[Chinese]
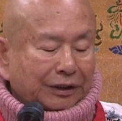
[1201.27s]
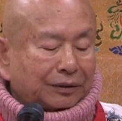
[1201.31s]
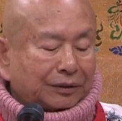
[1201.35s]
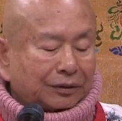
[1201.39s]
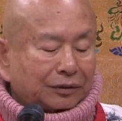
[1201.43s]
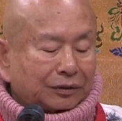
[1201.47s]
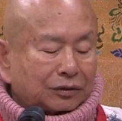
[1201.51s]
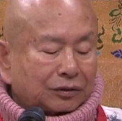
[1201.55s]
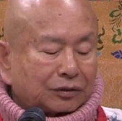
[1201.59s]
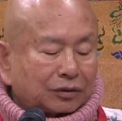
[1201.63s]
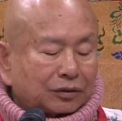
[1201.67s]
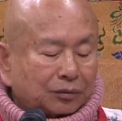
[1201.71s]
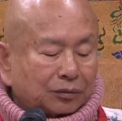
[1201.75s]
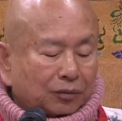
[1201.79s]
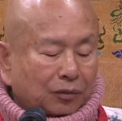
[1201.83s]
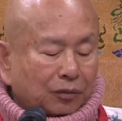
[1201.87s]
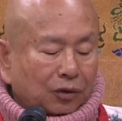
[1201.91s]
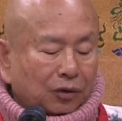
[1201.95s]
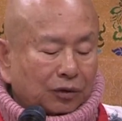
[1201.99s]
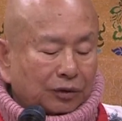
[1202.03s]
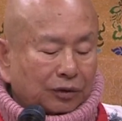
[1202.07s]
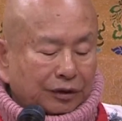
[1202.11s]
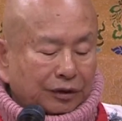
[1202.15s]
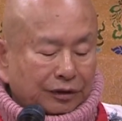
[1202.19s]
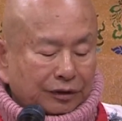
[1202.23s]
的就是
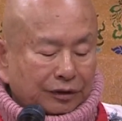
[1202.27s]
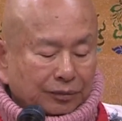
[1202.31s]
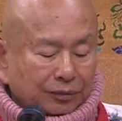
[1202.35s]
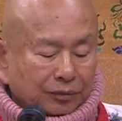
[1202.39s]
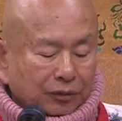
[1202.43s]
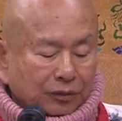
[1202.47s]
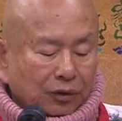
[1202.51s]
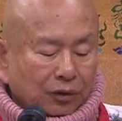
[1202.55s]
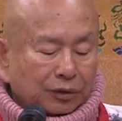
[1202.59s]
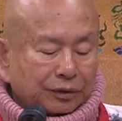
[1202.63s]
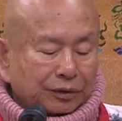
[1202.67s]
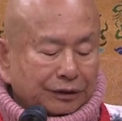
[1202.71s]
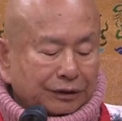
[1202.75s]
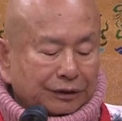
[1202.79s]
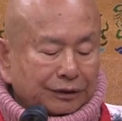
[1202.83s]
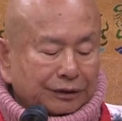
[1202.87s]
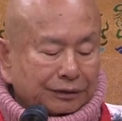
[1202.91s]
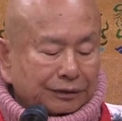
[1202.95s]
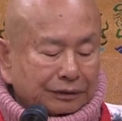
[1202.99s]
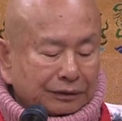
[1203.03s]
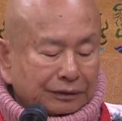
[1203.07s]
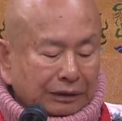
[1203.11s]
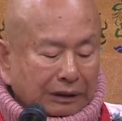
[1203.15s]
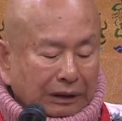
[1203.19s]
摩尼摩尼、